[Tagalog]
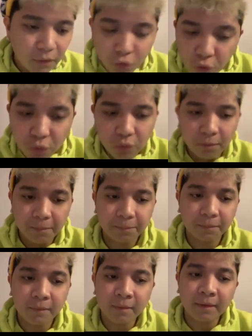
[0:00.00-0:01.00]
Nung
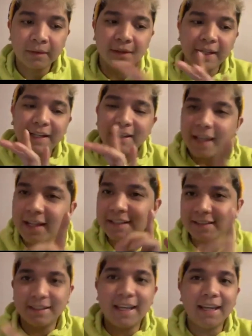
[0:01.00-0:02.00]
the
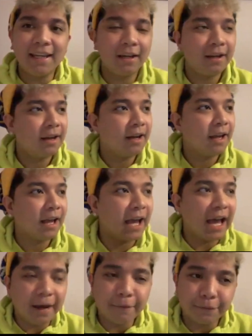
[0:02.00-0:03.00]
next day,
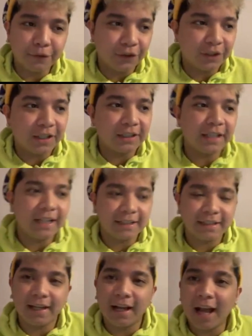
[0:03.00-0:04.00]
after kang
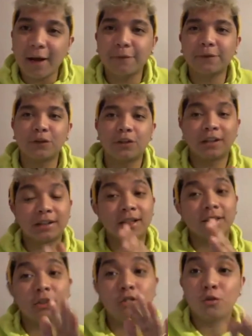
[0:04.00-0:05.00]
nalasing, after
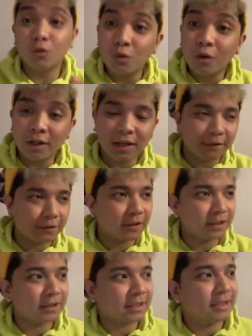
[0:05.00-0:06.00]
kitang tinulungan,
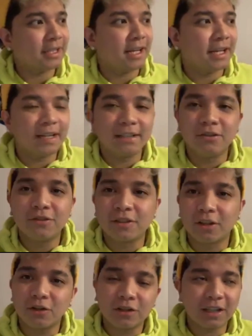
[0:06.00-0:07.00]
after kitang nilagay doon sa
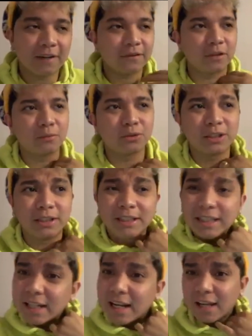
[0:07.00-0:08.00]
kotse, after mo
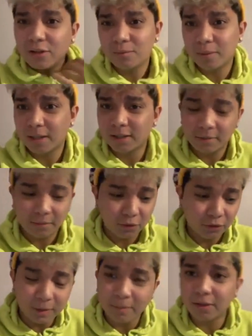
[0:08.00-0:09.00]
sinira yung mga dam- yung
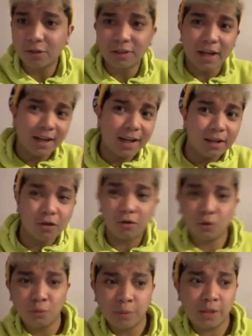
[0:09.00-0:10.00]
damit ko dahil ayo
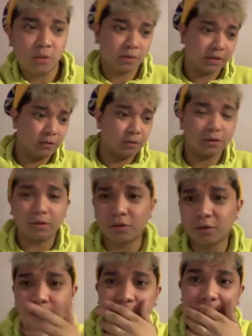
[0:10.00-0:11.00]
umiiwas-iwas
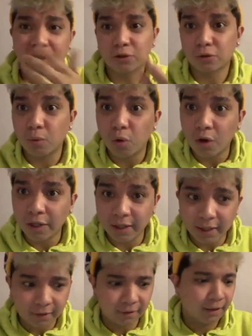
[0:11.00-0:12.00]
ako dahil gusto mo kong
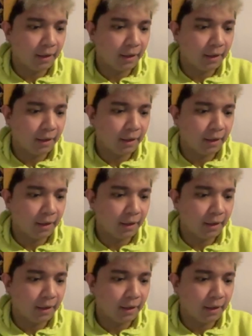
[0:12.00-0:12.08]
halikan.